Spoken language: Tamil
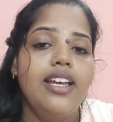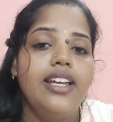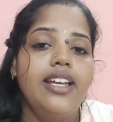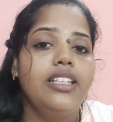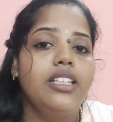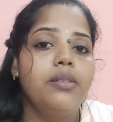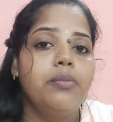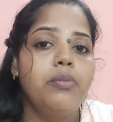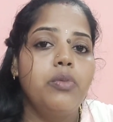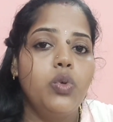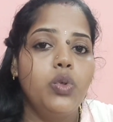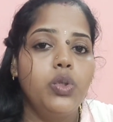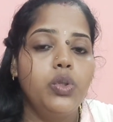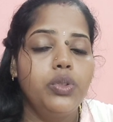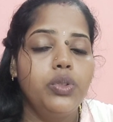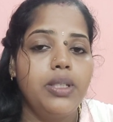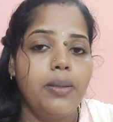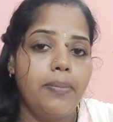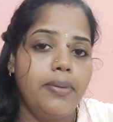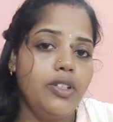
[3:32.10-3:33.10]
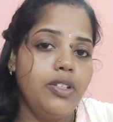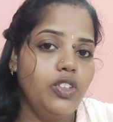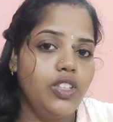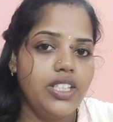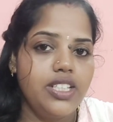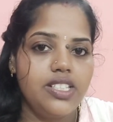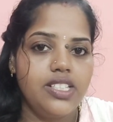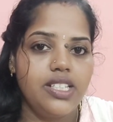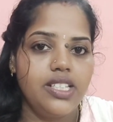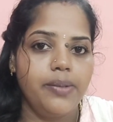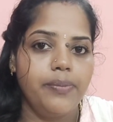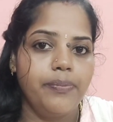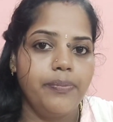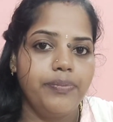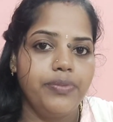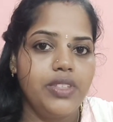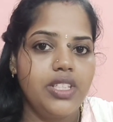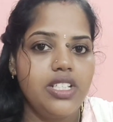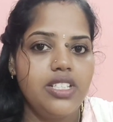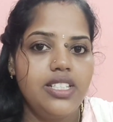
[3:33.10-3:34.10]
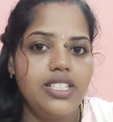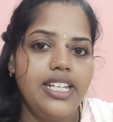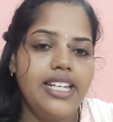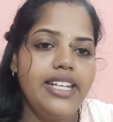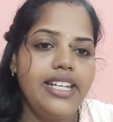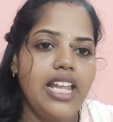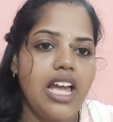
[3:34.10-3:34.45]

இந்த மூணு அப்புறம் திருச்சி திருச்சியில்